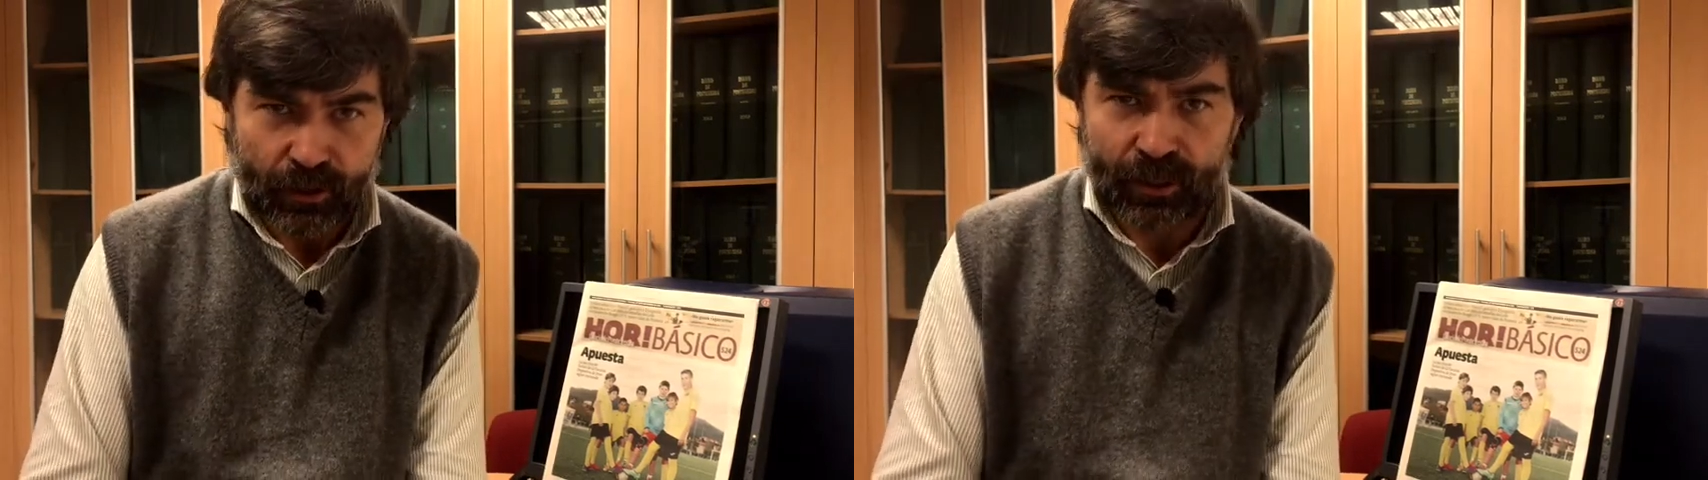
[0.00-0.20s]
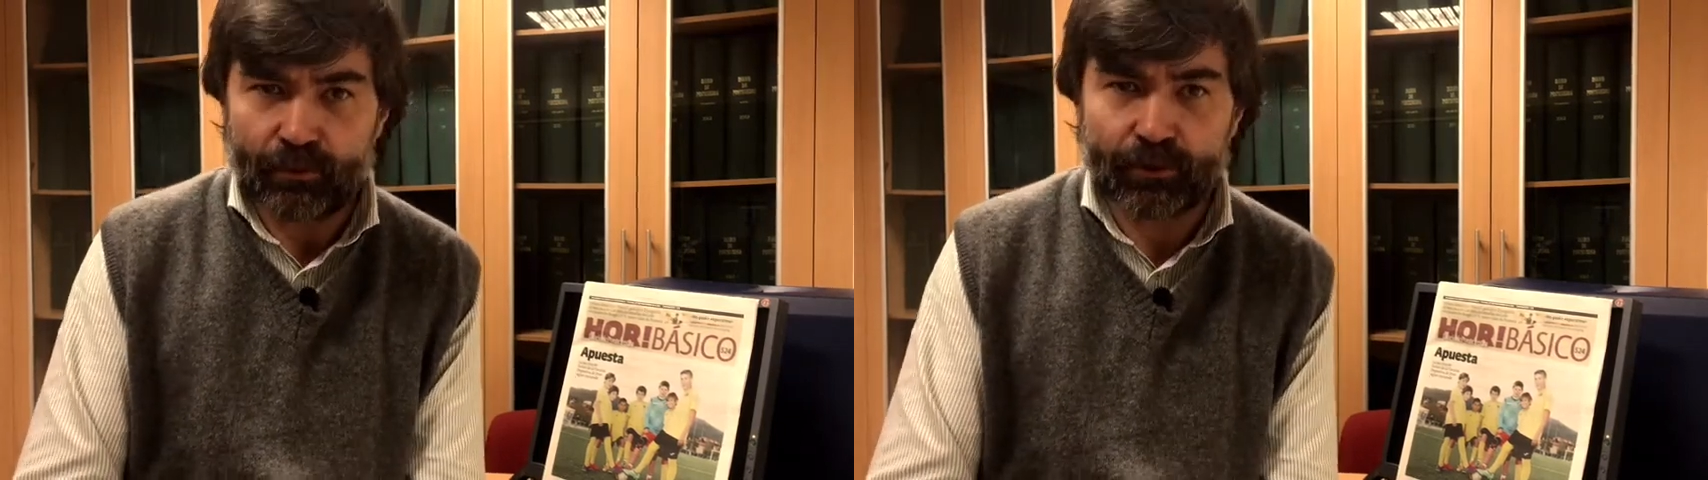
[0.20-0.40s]

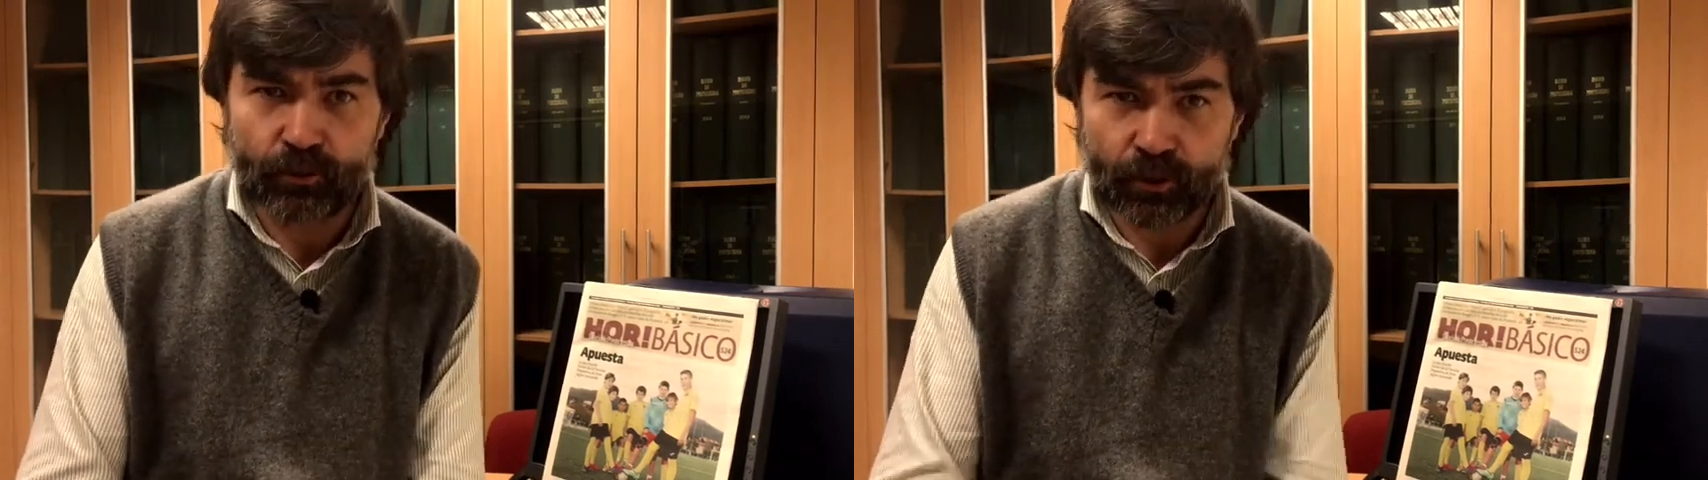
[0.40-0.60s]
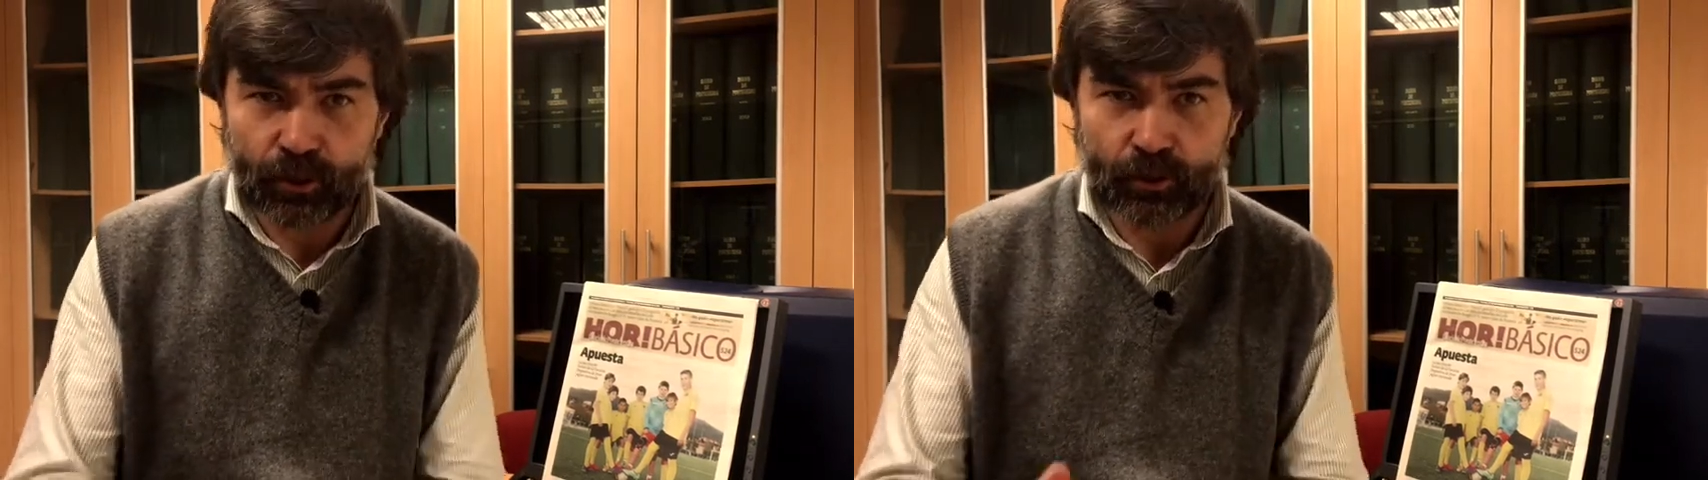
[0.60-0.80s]
La
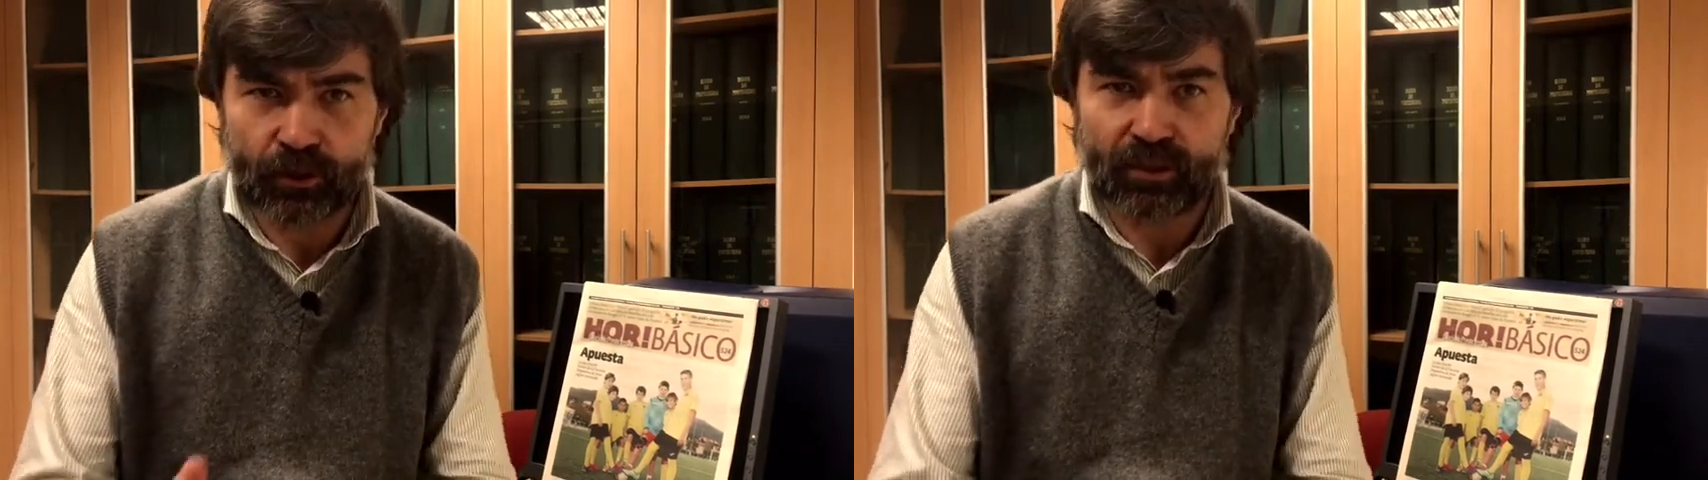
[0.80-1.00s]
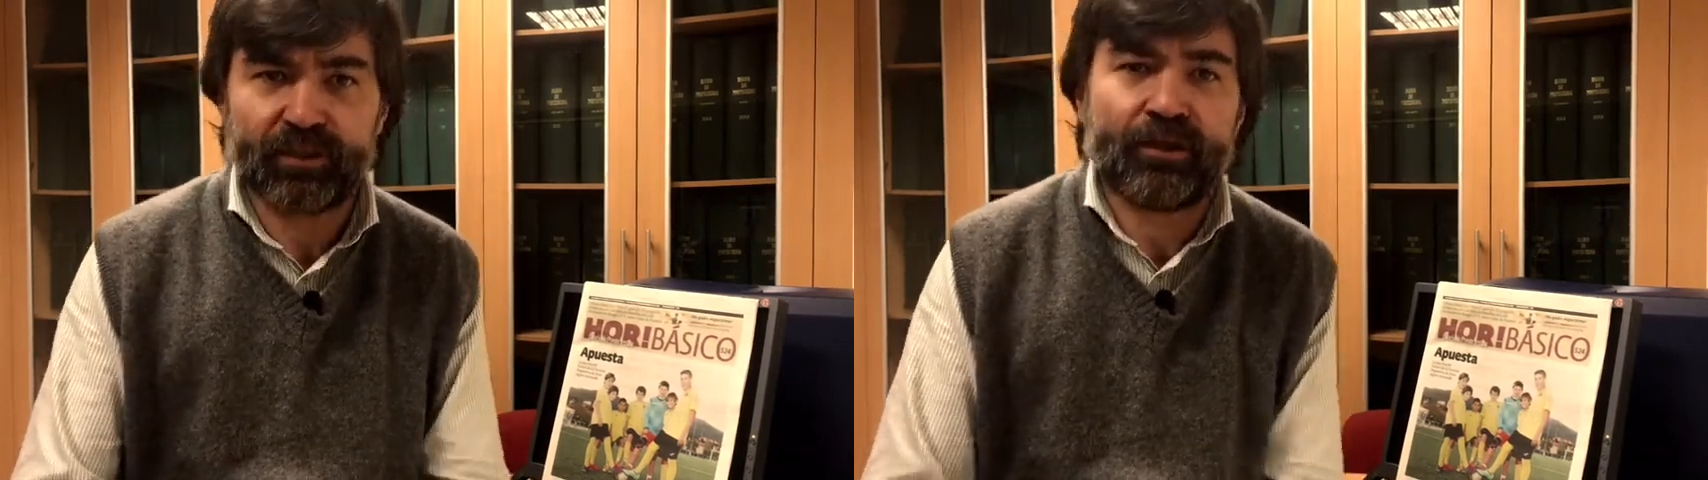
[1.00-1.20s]
victoria
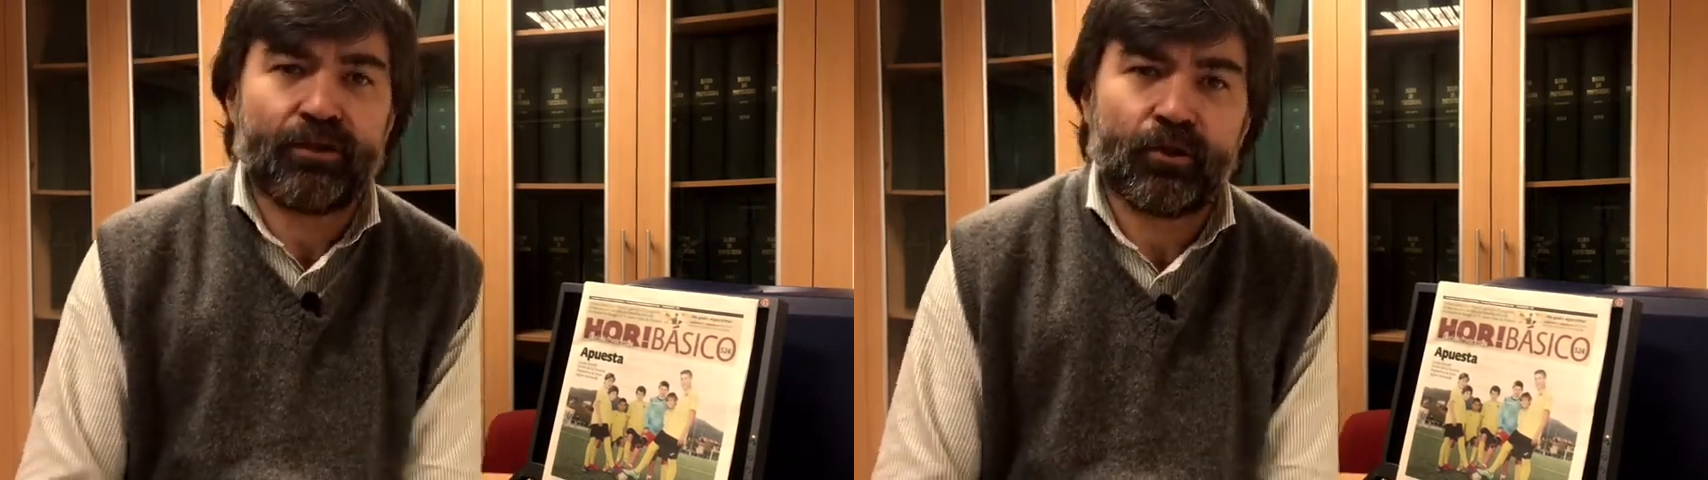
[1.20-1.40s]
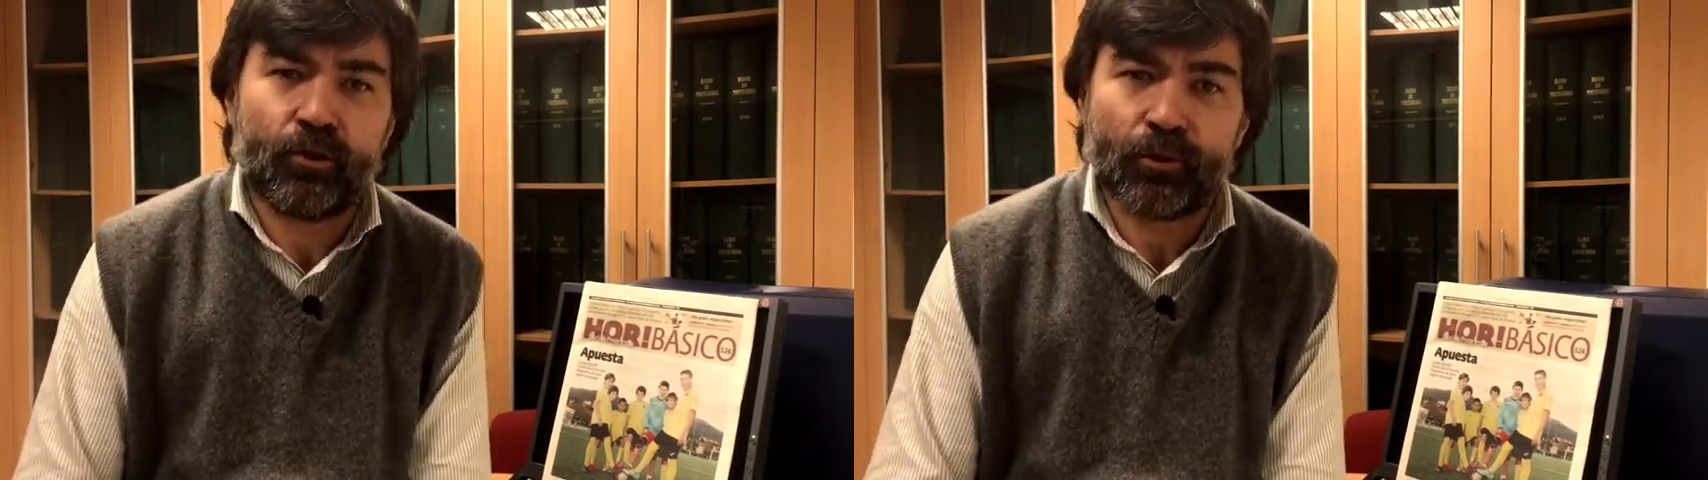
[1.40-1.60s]
contra Izarra
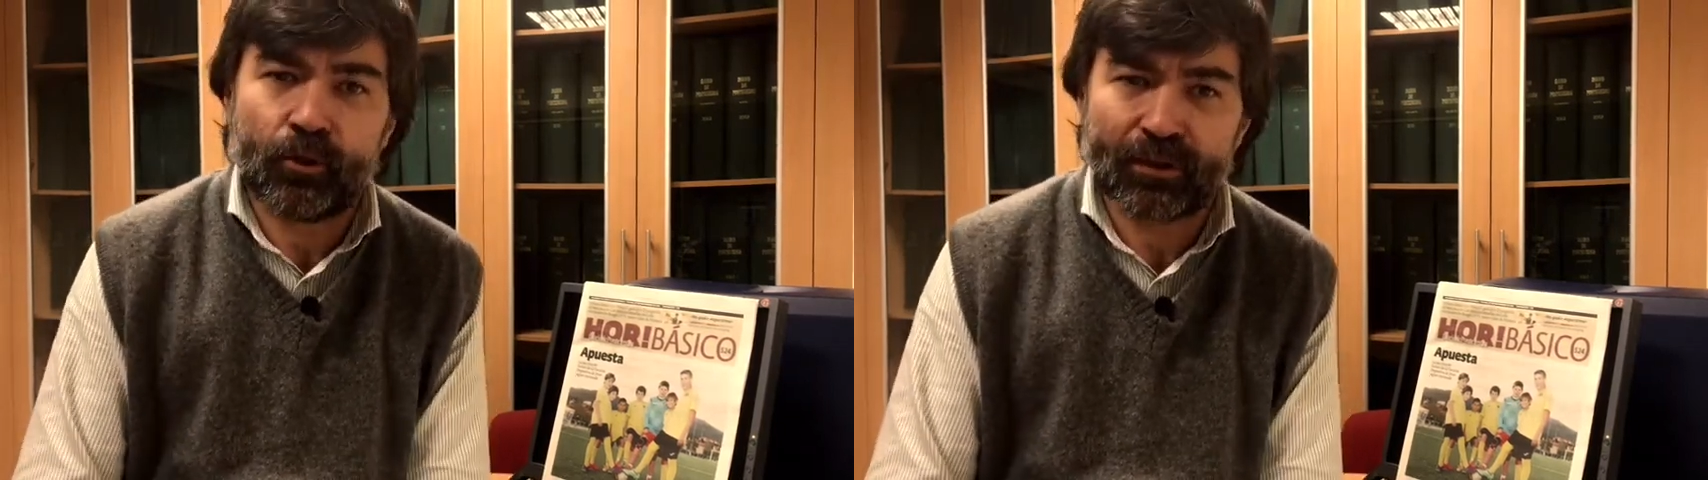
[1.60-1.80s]
del domingo